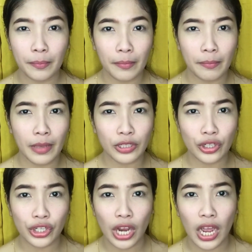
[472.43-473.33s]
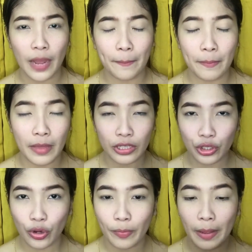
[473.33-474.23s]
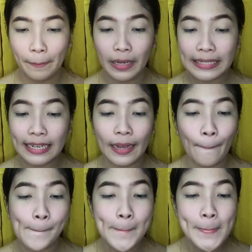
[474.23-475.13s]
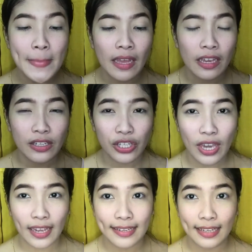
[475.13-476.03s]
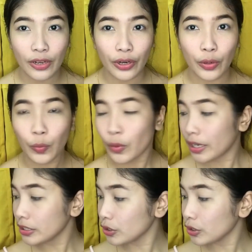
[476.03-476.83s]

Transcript: medyo siya, medyo may pagka shiny or what.